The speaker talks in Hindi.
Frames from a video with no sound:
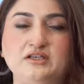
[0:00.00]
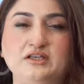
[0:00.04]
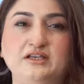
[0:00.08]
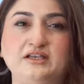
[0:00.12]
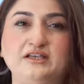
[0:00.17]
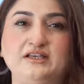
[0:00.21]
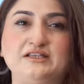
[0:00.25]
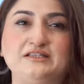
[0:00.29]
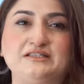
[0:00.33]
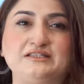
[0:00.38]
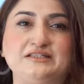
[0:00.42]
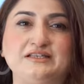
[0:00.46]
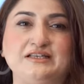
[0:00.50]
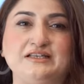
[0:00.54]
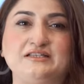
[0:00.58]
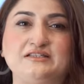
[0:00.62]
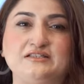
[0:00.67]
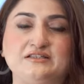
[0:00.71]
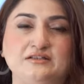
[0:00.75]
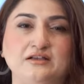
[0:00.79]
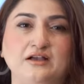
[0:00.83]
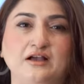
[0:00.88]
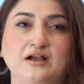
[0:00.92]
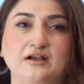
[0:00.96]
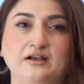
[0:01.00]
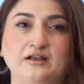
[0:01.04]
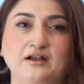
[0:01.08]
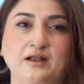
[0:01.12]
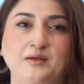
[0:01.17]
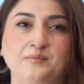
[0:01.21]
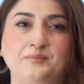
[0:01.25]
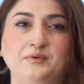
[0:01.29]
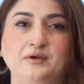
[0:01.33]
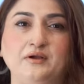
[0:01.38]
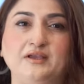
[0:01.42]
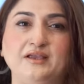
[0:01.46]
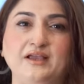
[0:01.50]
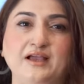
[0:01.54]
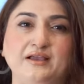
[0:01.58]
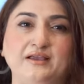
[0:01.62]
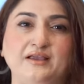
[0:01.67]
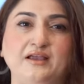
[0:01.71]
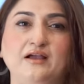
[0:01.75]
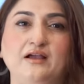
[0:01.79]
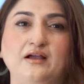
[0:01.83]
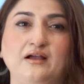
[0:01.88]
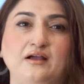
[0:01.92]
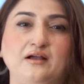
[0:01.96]
कि किस किस अगर आपका क्या
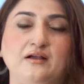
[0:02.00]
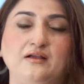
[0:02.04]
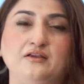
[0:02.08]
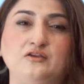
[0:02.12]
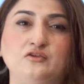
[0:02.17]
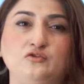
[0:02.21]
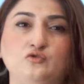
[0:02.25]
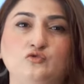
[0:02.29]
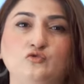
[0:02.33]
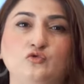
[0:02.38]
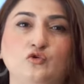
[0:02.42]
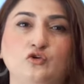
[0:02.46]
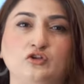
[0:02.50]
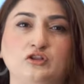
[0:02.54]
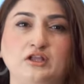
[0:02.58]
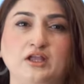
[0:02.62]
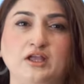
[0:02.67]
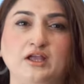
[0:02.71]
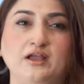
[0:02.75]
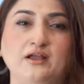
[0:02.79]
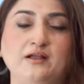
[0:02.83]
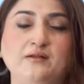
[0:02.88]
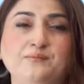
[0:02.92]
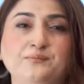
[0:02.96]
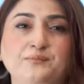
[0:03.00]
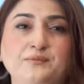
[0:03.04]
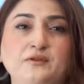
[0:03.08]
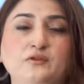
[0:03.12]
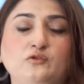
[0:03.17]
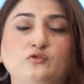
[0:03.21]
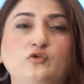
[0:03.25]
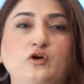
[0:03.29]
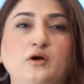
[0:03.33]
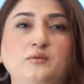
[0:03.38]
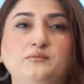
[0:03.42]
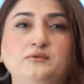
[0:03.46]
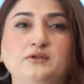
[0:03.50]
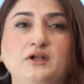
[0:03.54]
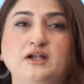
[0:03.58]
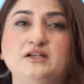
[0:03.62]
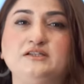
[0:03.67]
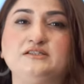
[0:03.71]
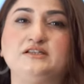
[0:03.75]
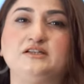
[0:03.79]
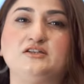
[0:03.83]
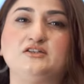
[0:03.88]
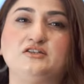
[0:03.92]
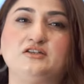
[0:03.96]
क्या इशू होता है तो हम
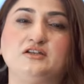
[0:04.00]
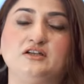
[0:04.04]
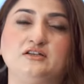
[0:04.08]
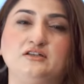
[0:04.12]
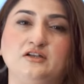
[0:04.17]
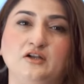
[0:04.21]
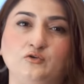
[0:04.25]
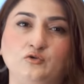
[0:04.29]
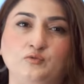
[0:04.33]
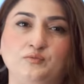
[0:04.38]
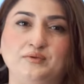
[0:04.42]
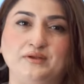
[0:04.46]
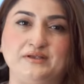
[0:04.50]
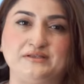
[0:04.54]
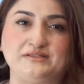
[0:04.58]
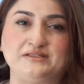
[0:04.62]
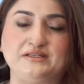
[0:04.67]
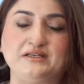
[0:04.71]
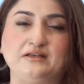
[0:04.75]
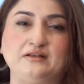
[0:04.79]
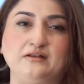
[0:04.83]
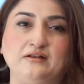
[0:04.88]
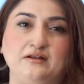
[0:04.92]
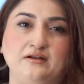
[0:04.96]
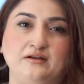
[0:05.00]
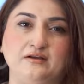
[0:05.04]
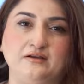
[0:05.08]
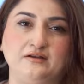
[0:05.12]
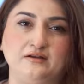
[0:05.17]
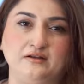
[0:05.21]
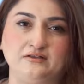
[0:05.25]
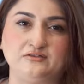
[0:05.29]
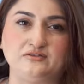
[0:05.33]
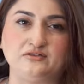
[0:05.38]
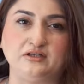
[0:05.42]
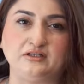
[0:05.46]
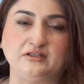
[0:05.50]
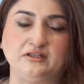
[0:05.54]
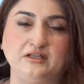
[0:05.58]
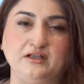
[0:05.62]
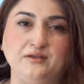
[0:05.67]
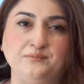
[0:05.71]
नॉन सर्जिकल राइनोप्लास्टी करा सकते